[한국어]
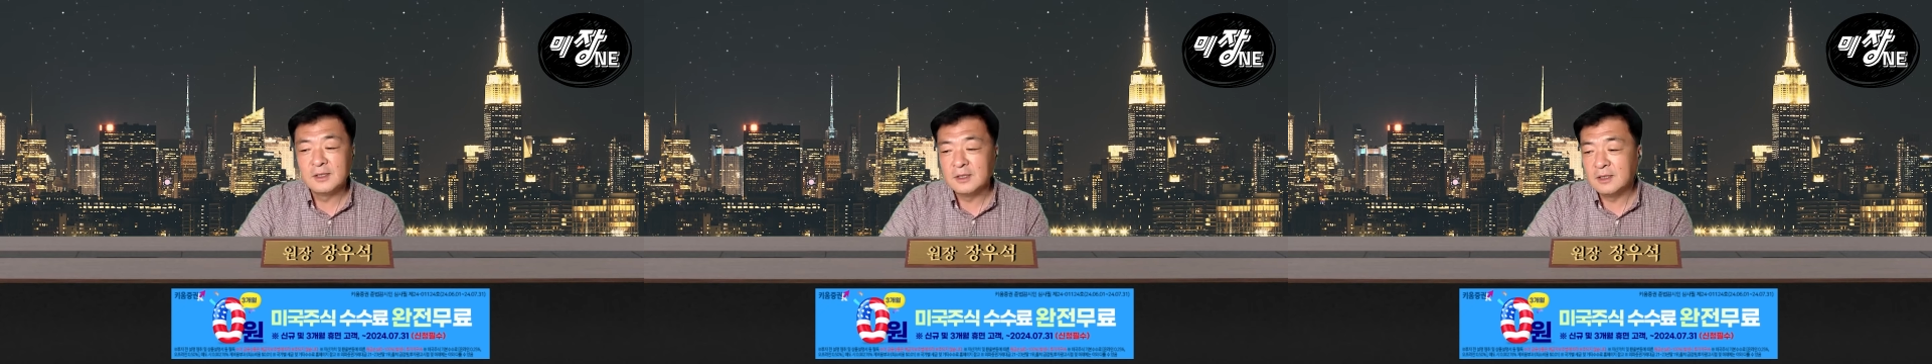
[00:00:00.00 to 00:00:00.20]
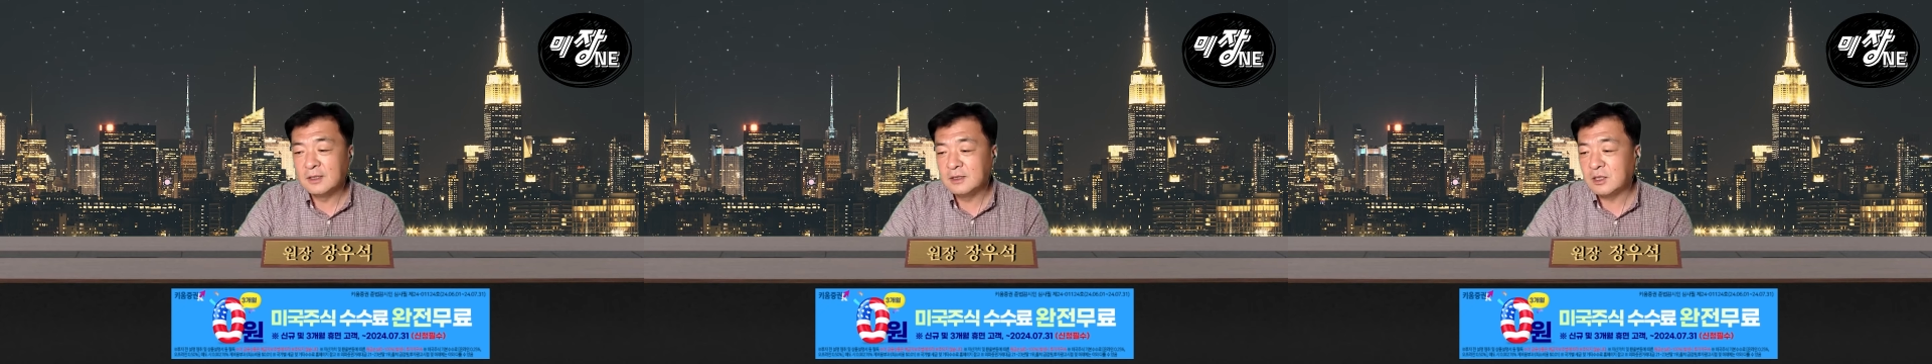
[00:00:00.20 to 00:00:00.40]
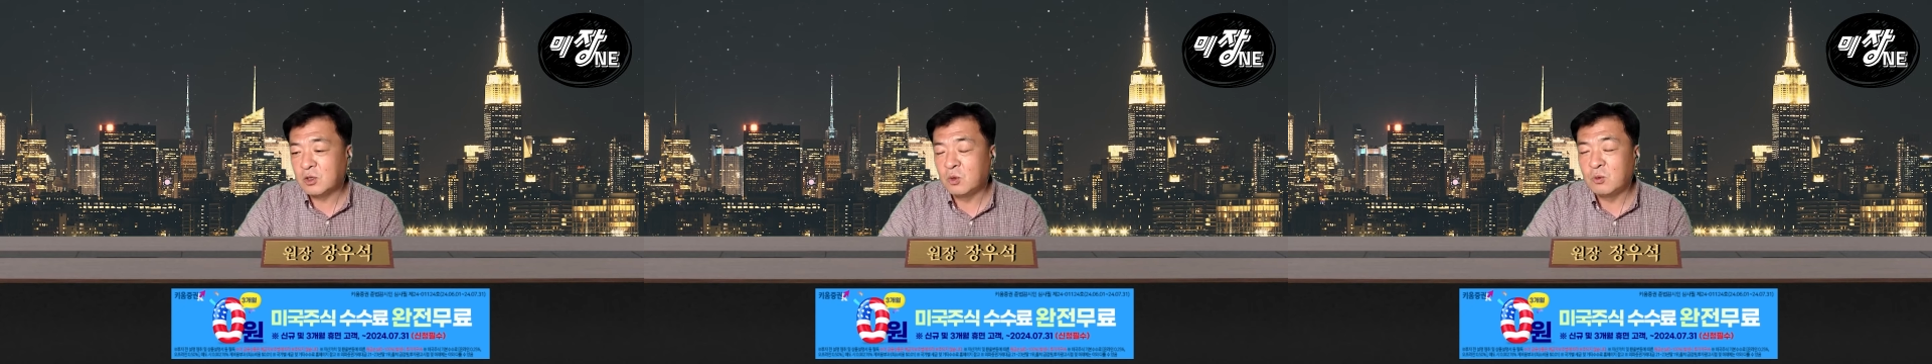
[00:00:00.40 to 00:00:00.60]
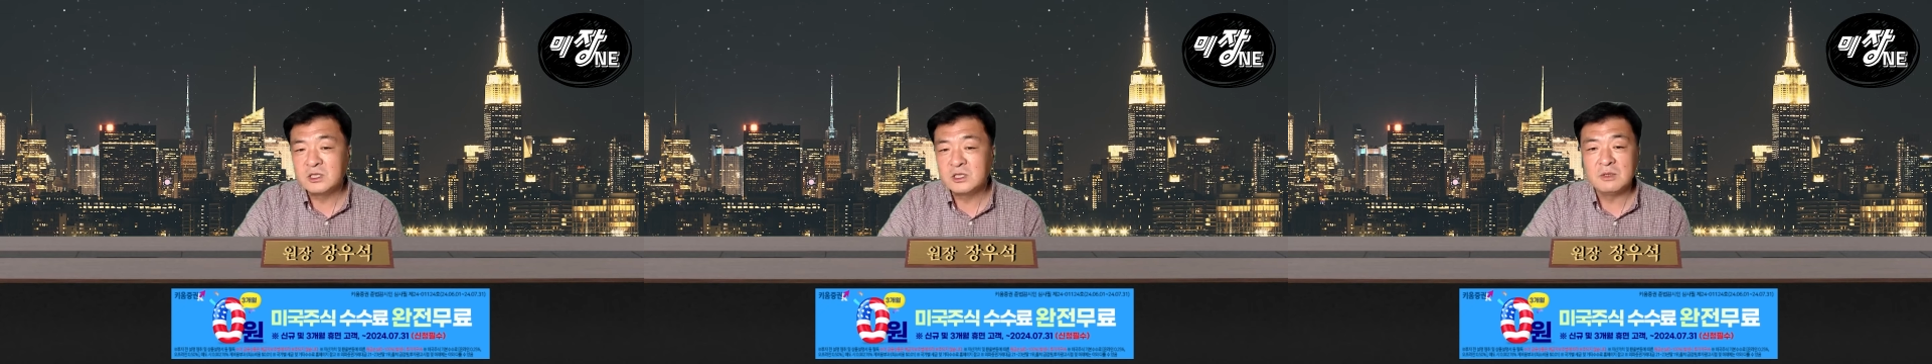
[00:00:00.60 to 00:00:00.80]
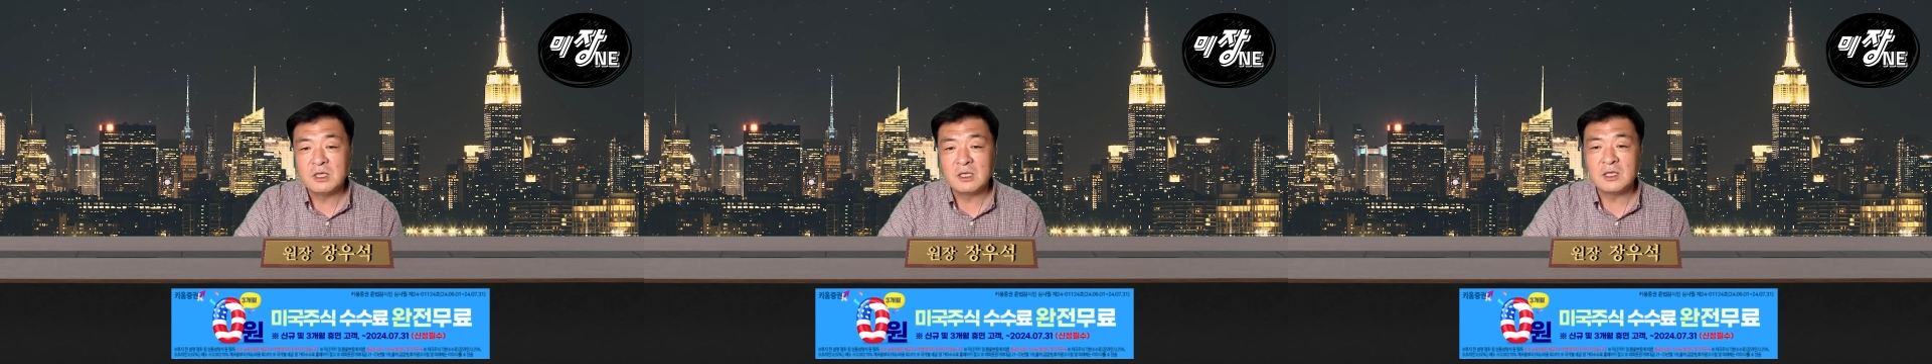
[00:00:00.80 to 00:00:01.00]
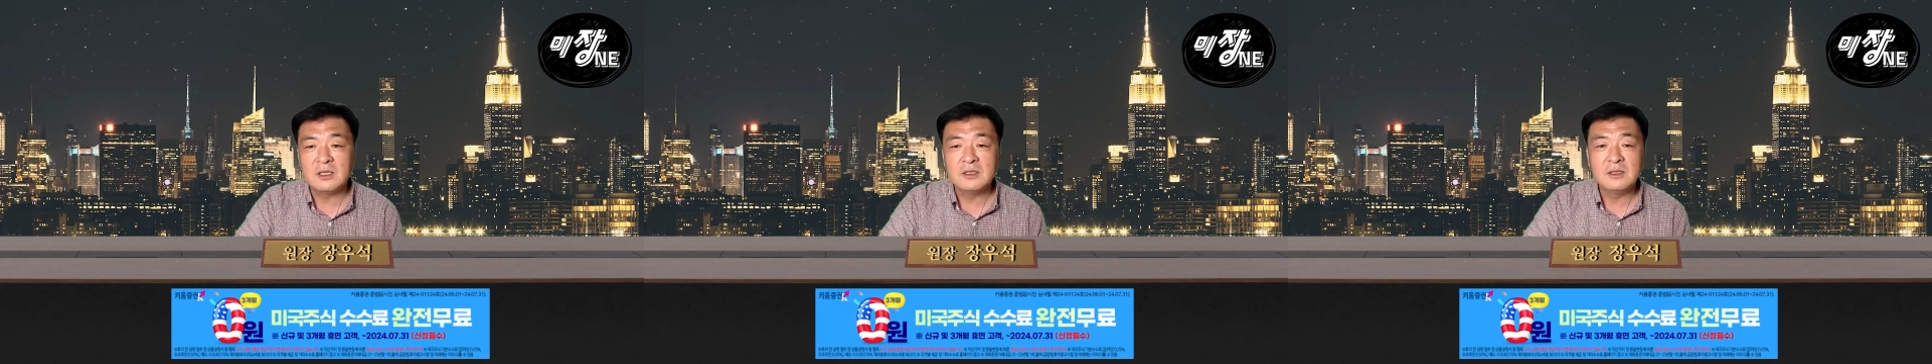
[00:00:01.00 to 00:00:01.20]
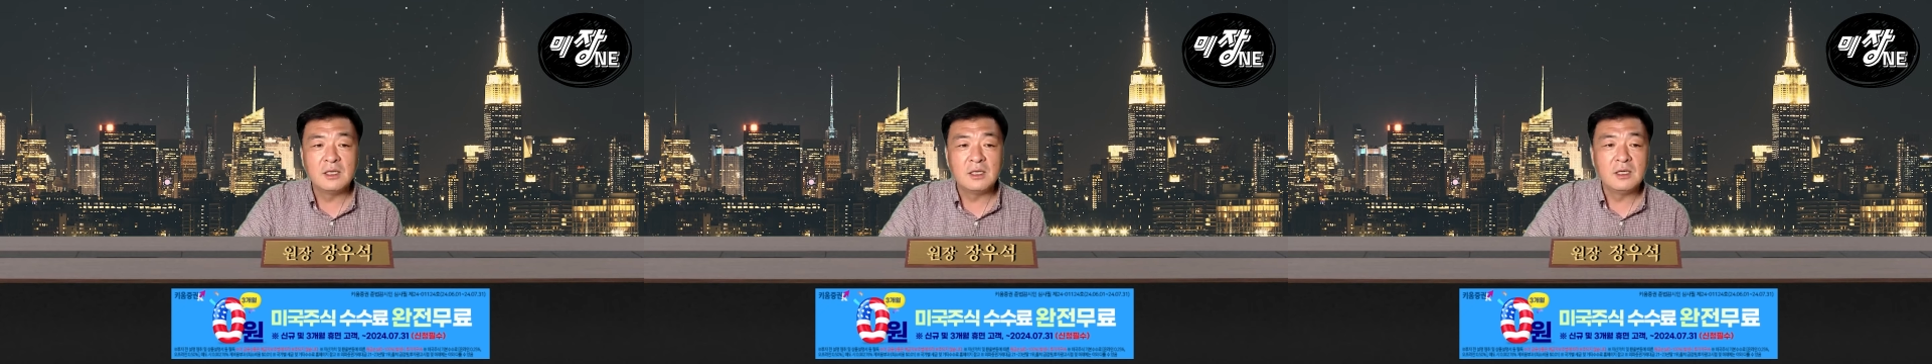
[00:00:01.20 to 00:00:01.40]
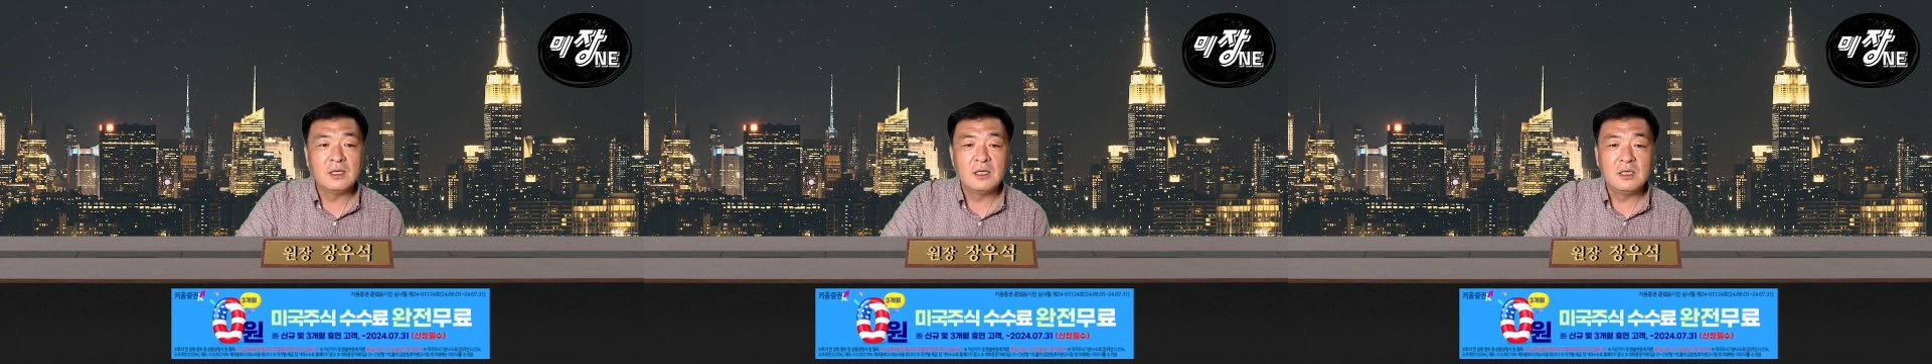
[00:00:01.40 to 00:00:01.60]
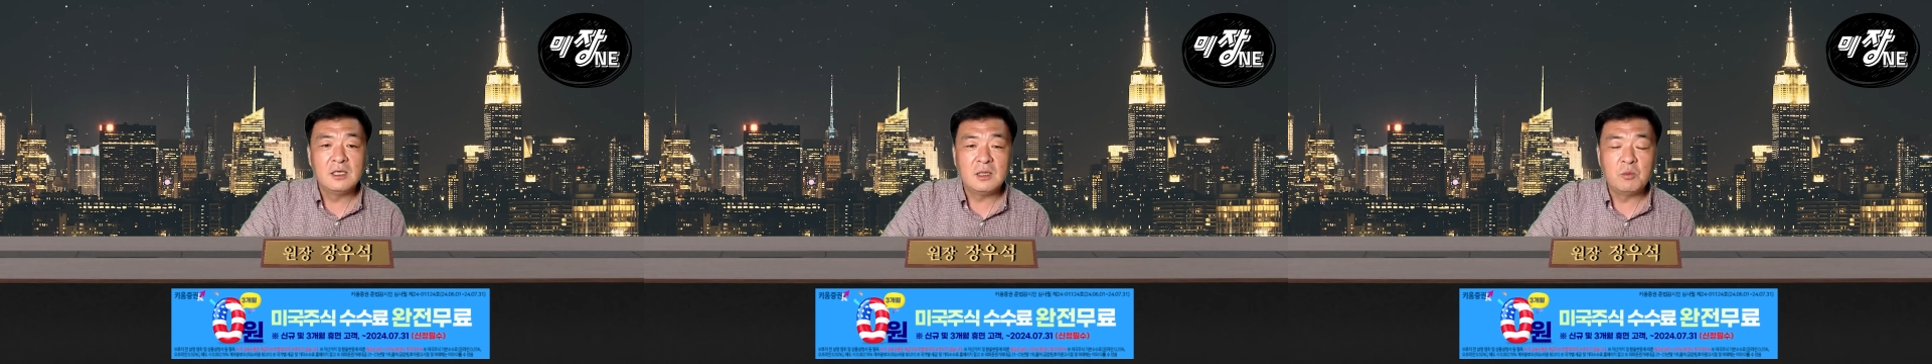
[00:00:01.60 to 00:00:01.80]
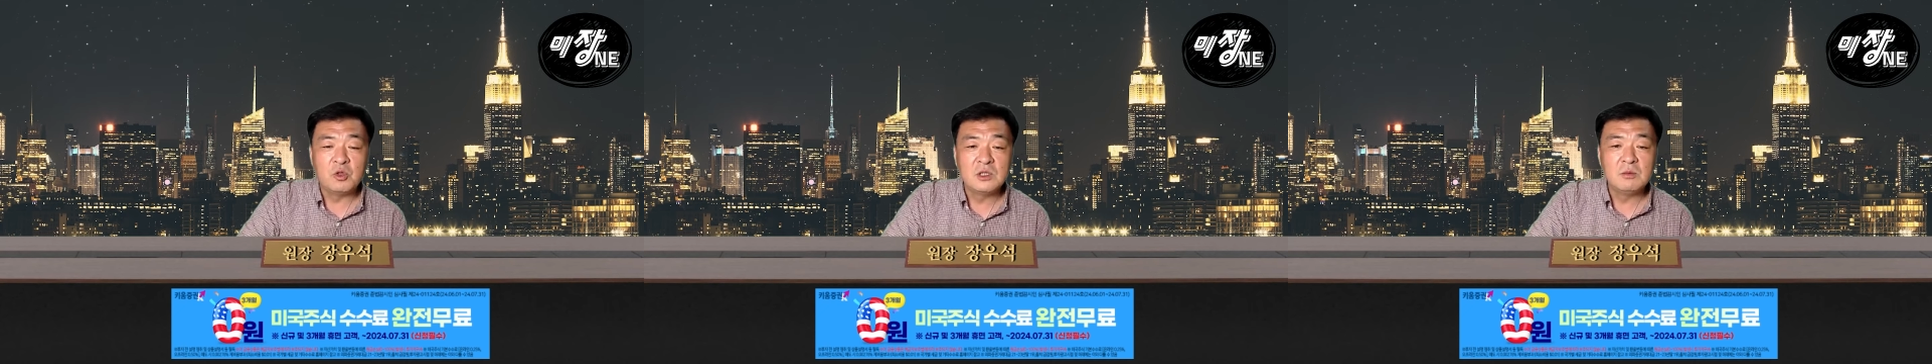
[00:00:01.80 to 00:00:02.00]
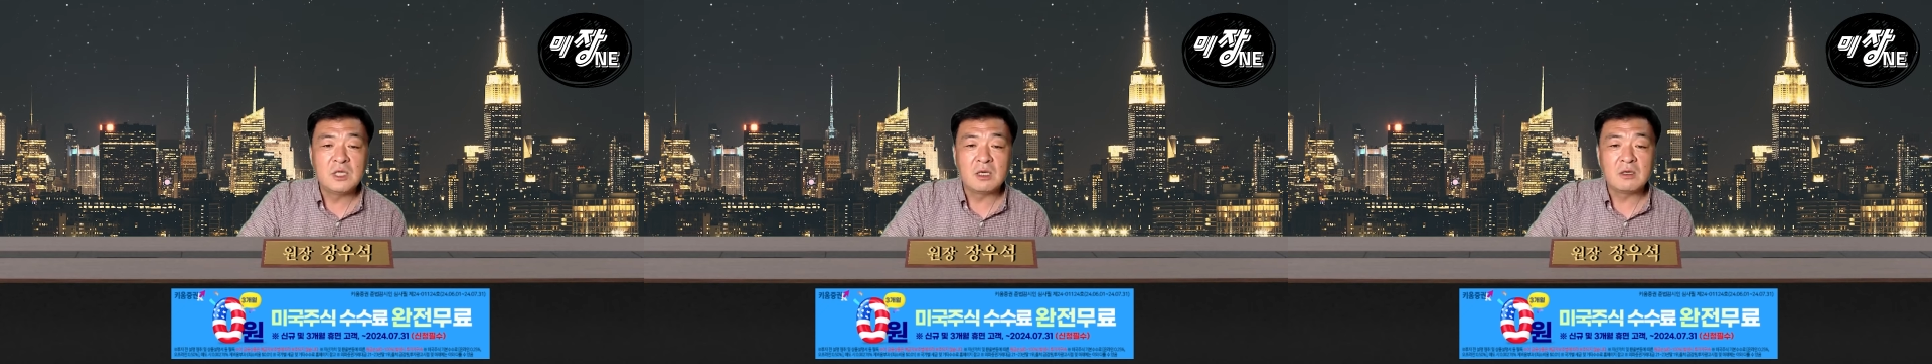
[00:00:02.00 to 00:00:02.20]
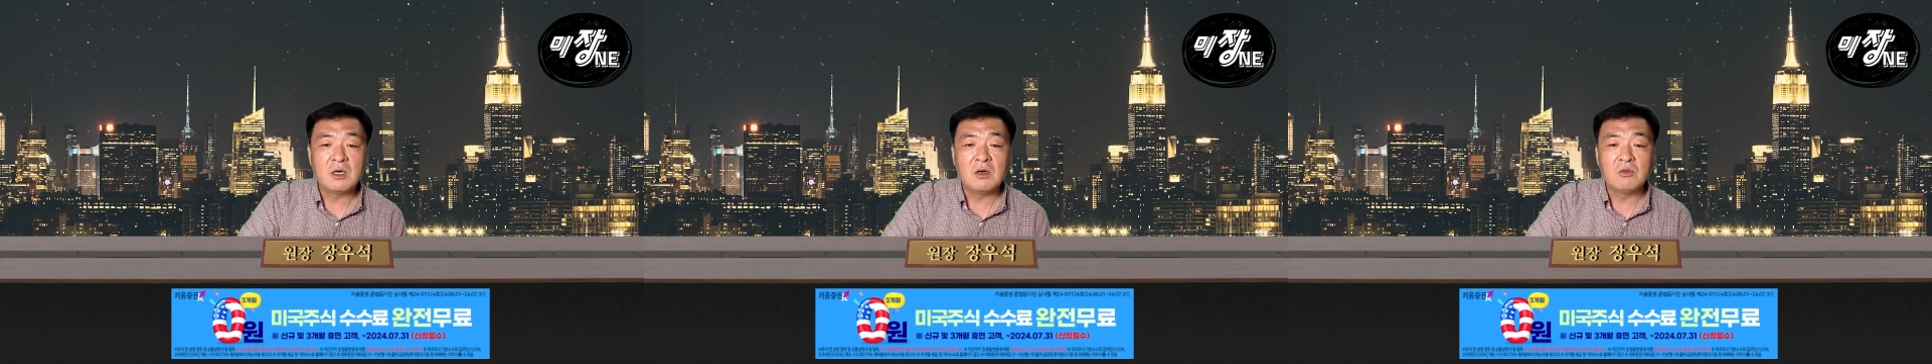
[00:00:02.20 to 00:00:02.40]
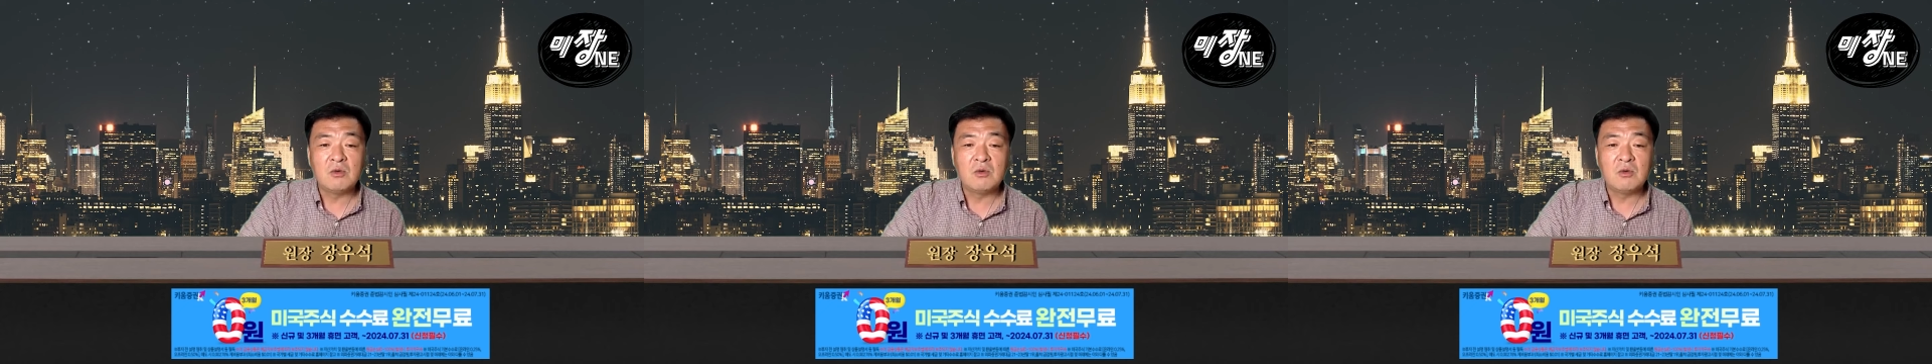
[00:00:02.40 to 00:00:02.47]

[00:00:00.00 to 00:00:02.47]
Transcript: 자, 고맙습니다. 일단 네, 보시면 될 것 같고,